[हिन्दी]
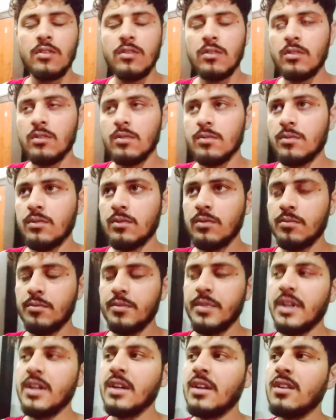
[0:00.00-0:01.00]

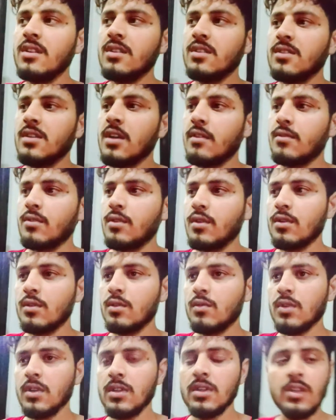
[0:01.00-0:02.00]
पेट ही नहीं साफ होगा तो
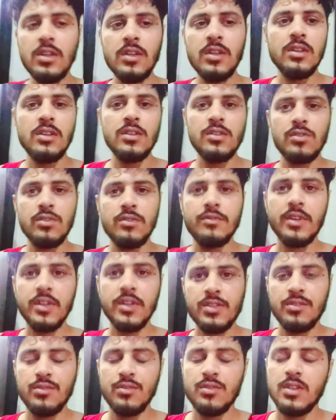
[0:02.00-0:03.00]
वो अंदर ही अंदर इसको
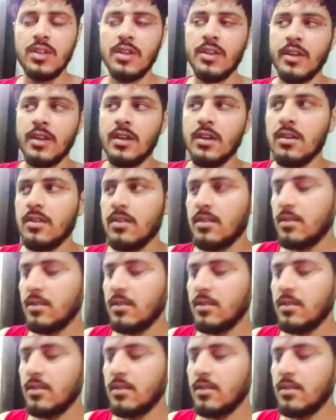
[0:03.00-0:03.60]
इन्फेक्शन होता रहेगा